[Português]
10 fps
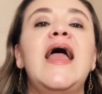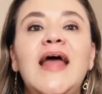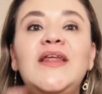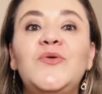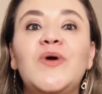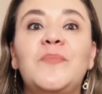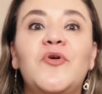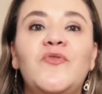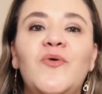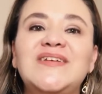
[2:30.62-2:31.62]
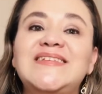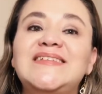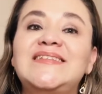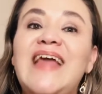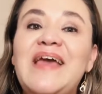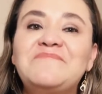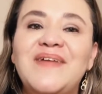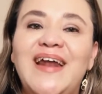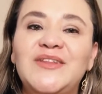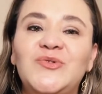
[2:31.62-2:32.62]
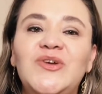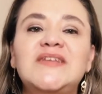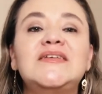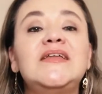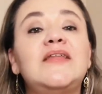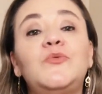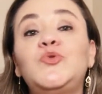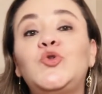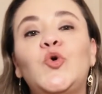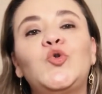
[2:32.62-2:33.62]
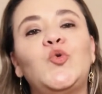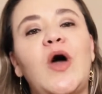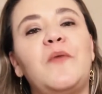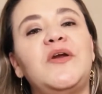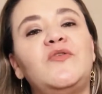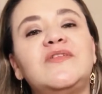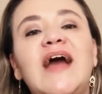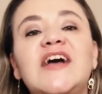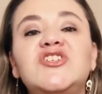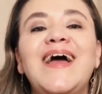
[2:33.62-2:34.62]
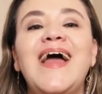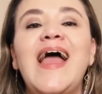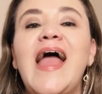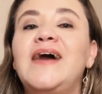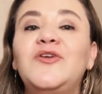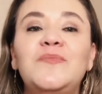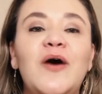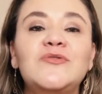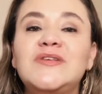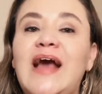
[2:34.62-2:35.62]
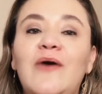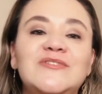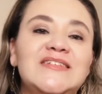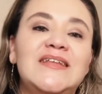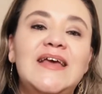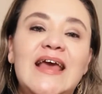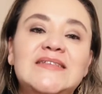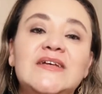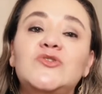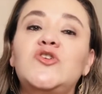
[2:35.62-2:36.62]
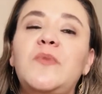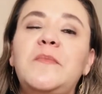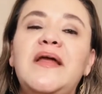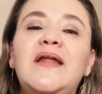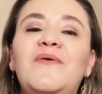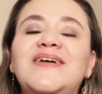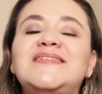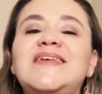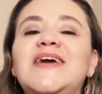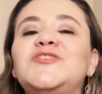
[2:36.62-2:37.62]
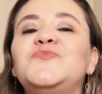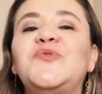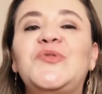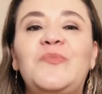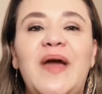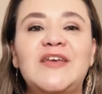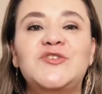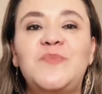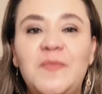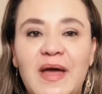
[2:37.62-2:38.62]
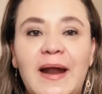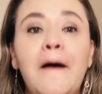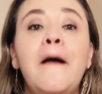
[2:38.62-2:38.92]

ele nunca provou essas temperaturas, então tudo é uma novidade é anormal que cause estranheza que o seu bebê não aceite muito bem de primeira.